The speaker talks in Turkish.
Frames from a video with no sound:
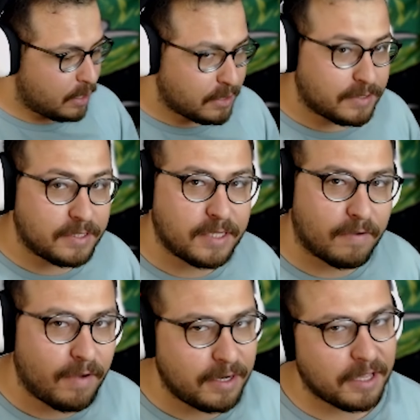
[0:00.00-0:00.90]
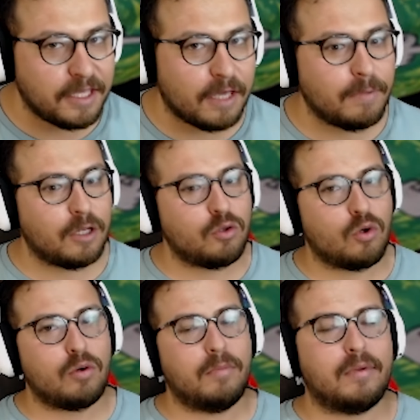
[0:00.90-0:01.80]
Size var ya yemin
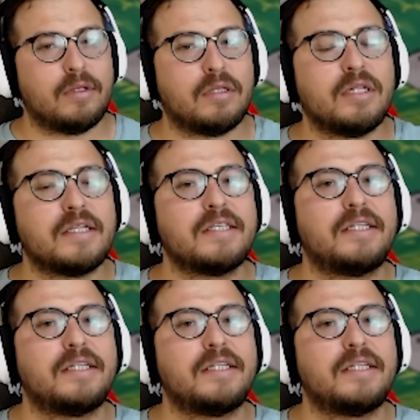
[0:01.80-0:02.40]
ediyorum nasıl